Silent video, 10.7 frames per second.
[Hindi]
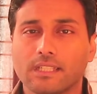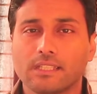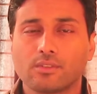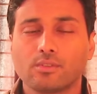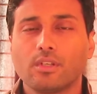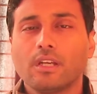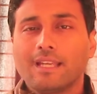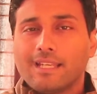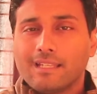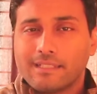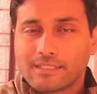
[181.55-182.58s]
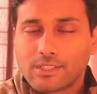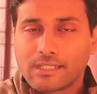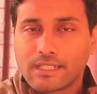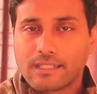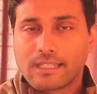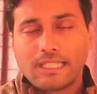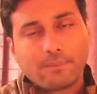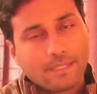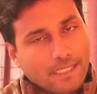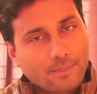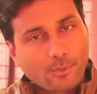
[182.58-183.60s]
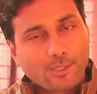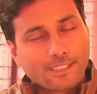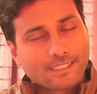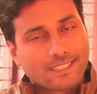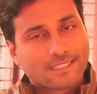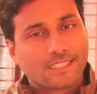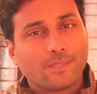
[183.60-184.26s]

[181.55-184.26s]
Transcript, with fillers: है तो रिसेट करने के लिए भी एक बहुत अच्छा